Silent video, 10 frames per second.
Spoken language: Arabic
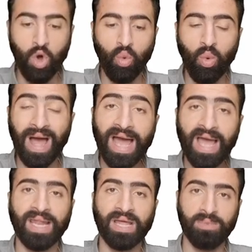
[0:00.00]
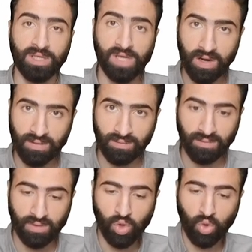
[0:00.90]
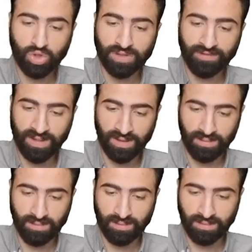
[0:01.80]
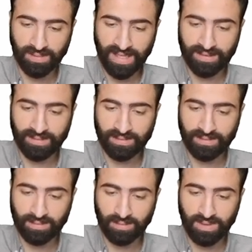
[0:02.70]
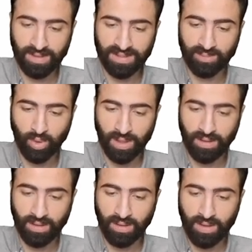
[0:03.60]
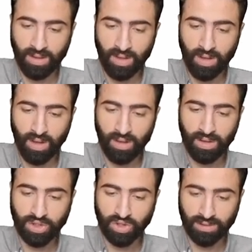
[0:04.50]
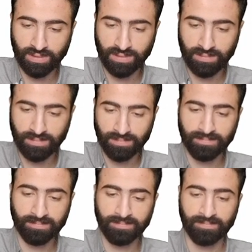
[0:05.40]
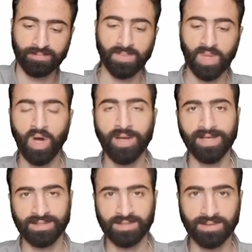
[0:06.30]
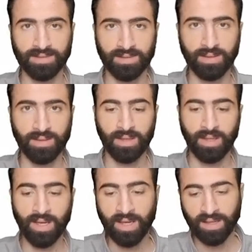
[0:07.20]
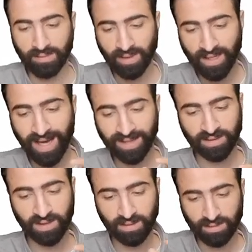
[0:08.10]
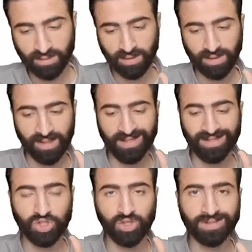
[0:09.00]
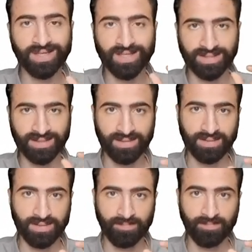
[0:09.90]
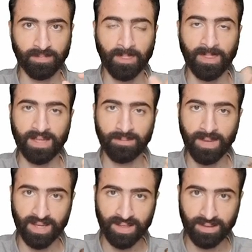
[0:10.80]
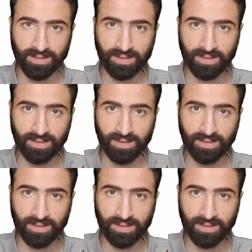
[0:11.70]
واغلب الكارنت يخش فين تحت ويبقى اسمه ايه اي شنط اي اس يبقى انا حطيت الشنط ريزيستنس in parallel